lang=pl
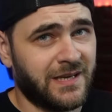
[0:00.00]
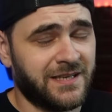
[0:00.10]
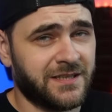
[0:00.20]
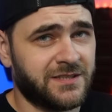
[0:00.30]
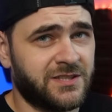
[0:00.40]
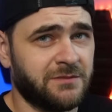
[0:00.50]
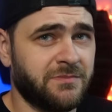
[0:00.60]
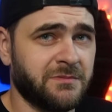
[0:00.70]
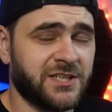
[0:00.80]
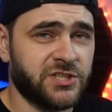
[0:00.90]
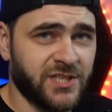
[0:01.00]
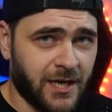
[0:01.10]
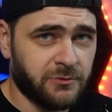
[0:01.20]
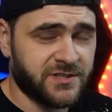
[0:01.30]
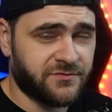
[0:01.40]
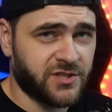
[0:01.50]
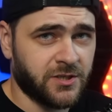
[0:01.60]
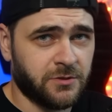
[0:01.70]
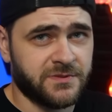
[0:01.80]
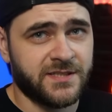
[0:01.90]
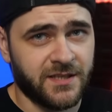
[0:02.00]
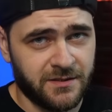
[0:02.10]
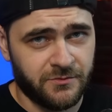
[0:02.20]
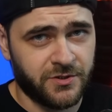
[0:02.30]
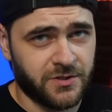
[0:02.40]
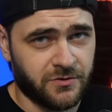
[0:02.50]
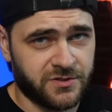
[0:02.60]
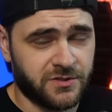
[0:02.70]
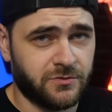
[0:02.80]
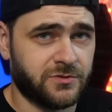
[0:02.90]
ale gdybym chciał za wszelką cenę, moi drodzy,